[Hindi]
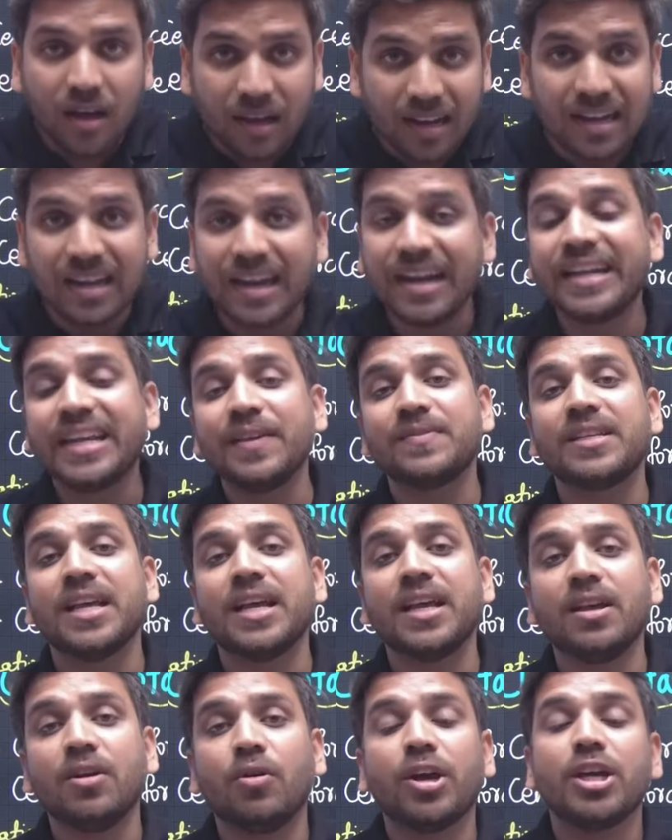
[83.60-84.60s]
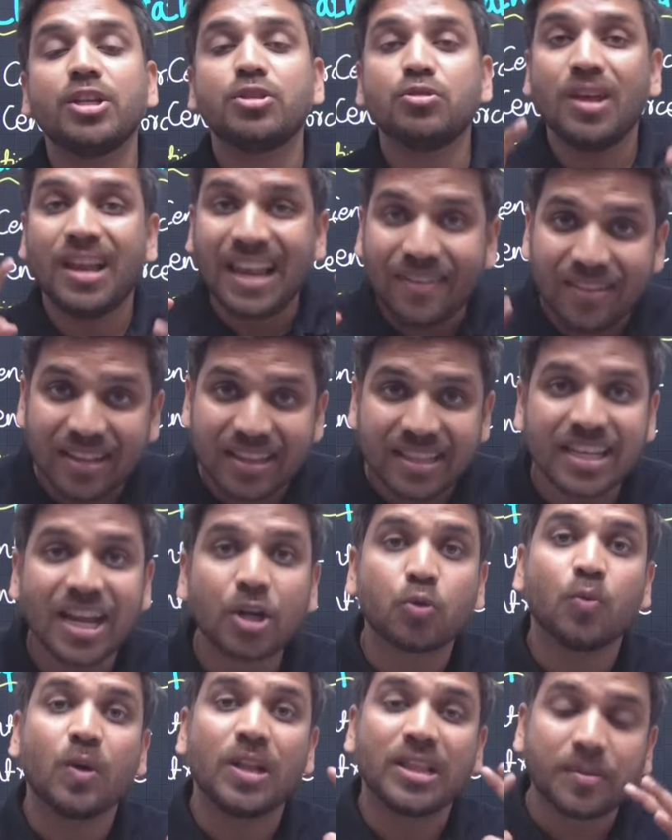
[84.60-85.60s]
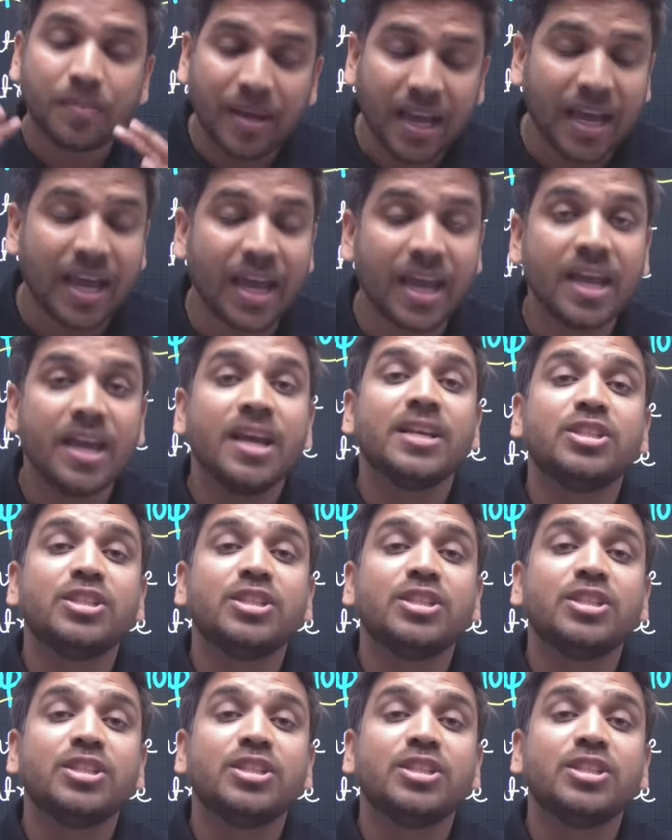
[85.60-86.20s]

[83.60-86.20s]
रिलेटिव्स हैं ओके जो इलेवेंथ या ट्वेल्थ में हैं